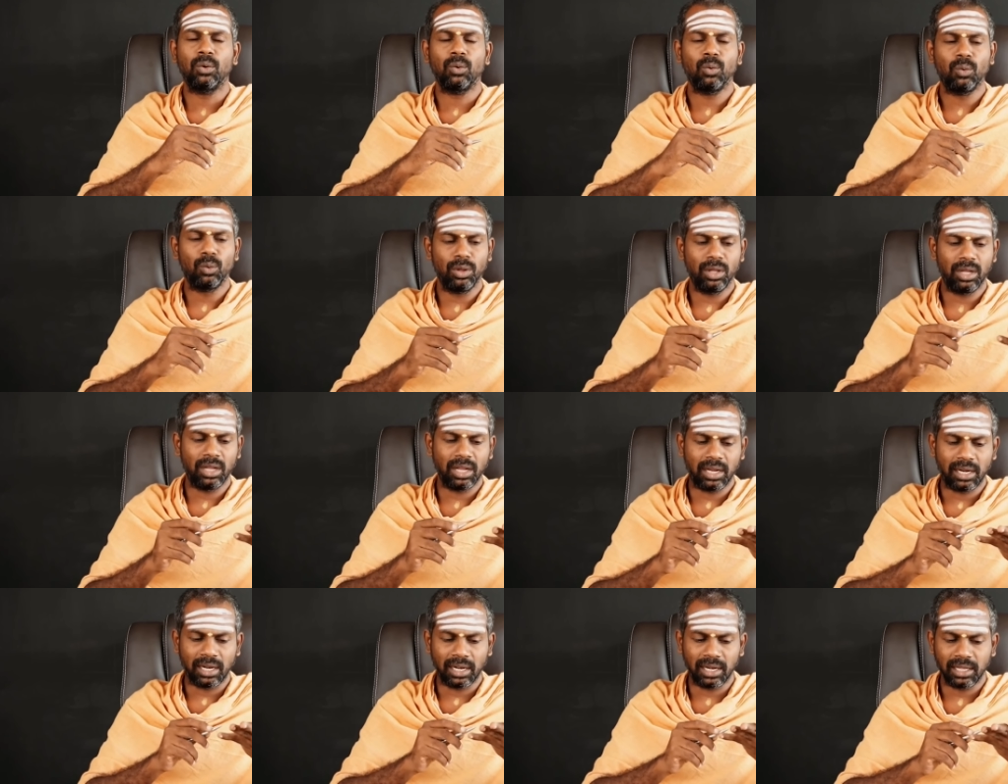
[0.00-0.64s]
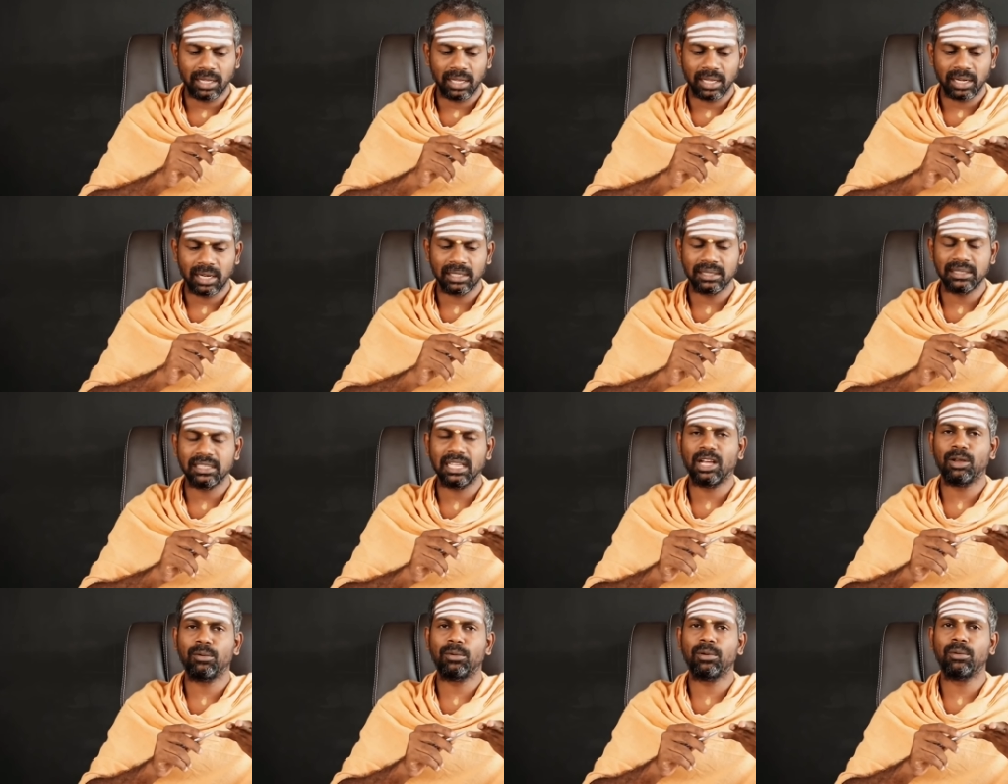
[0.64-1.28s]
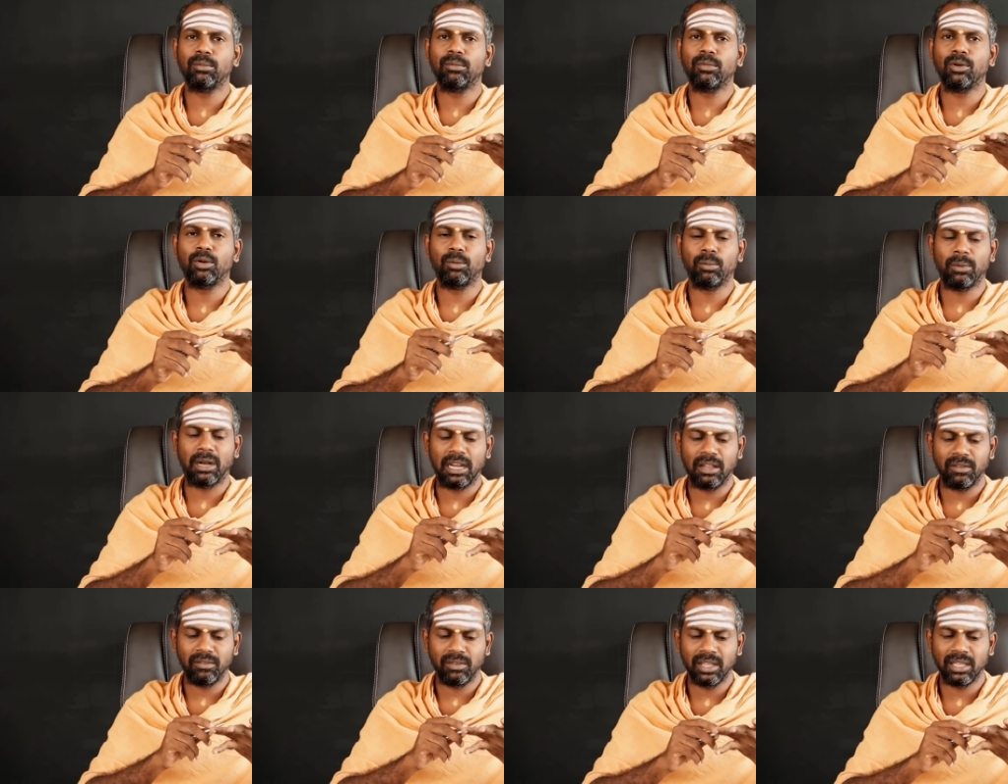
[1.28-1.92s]
உங்களுக்கு கடங்காரன் ஞாபகமோ
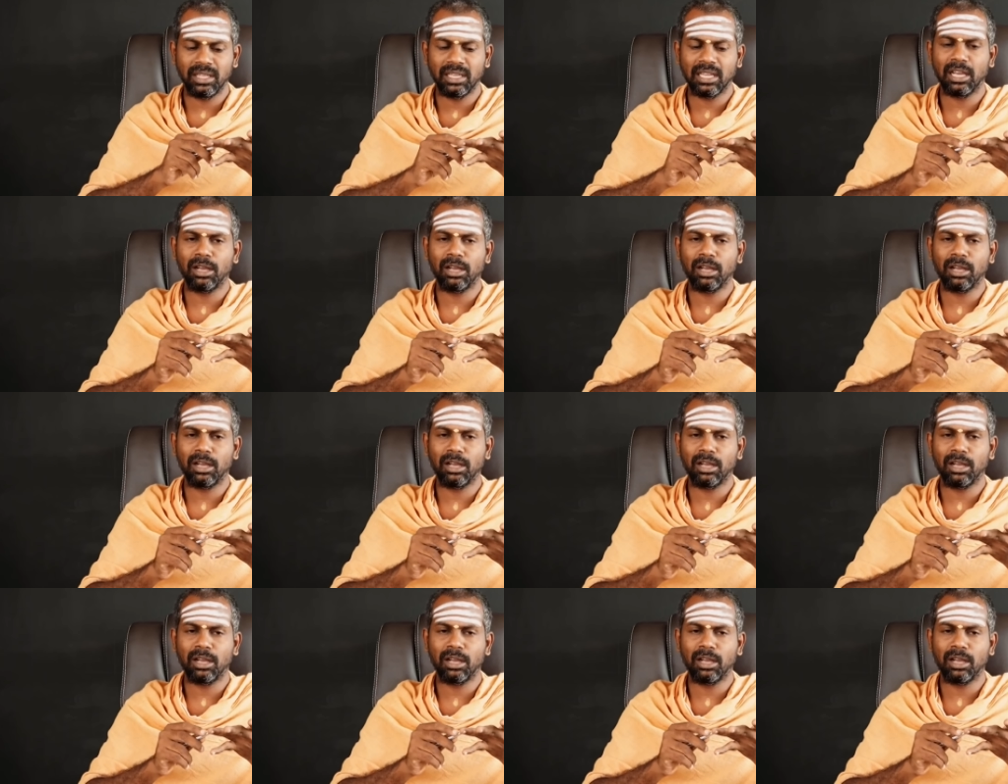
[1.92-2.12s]
மனைவி